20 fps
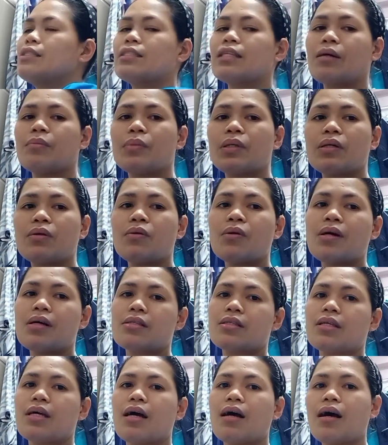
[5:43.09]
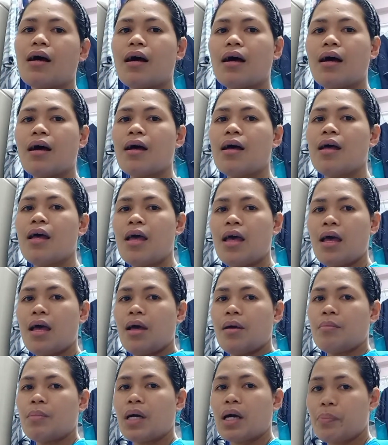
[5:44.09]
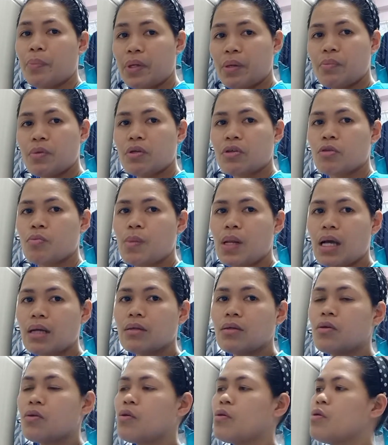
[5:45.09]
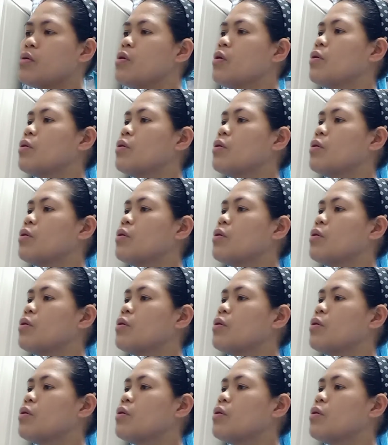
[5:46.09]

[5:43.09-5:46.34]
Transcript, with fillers: Sabi ko nga sa mga previous vlog ko,